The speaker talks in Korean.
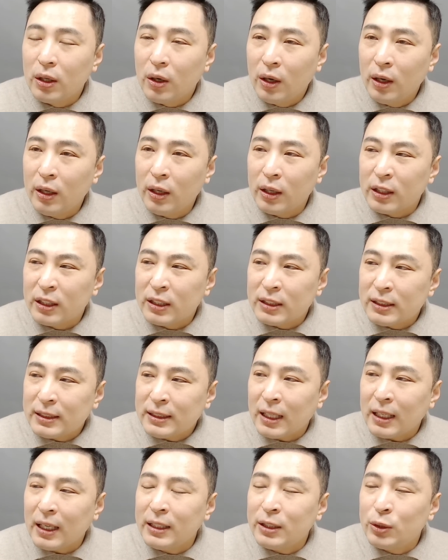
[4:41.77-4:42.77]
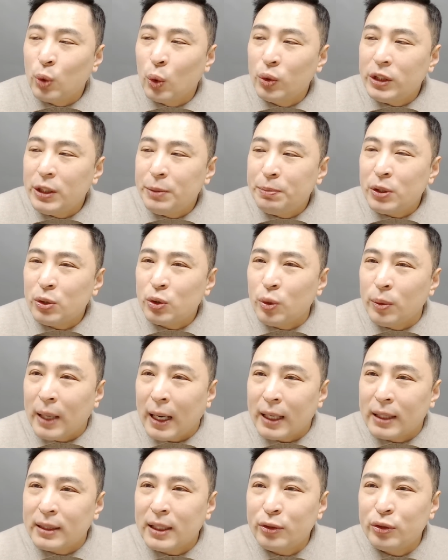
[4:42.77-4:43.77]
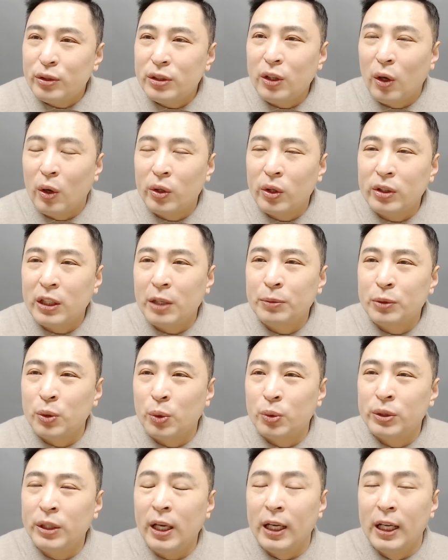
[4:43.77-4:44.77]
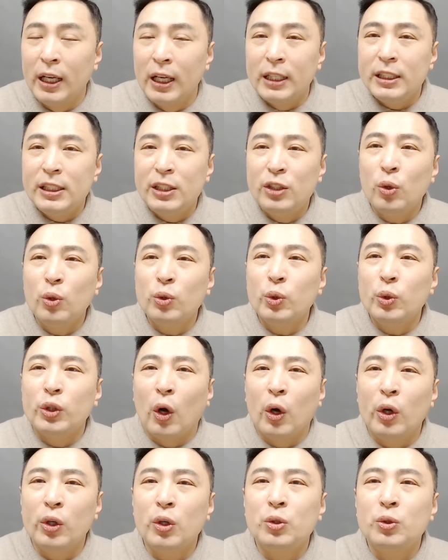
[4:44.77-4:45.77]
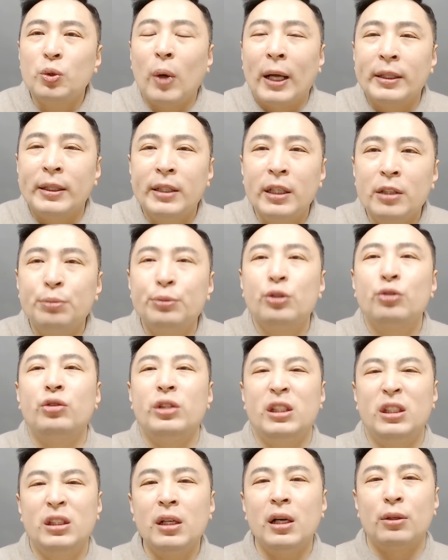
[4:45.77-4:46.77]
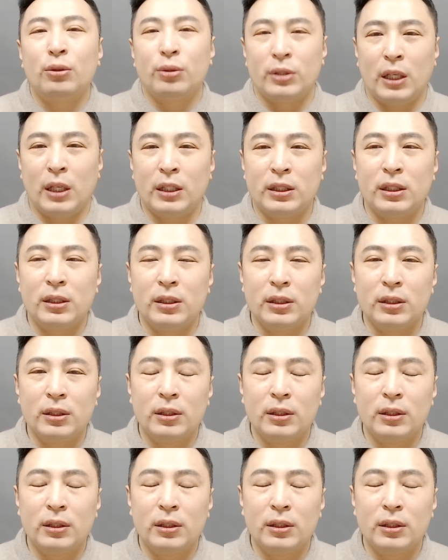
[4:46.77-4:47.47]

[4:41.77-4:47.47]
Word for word: 예, 차라리 좋은 입지로 좀 갈아탈 수 있는 여력이 되면 좋은데 이 정도 여력도 안 되는 분들도 있더라고요 사실은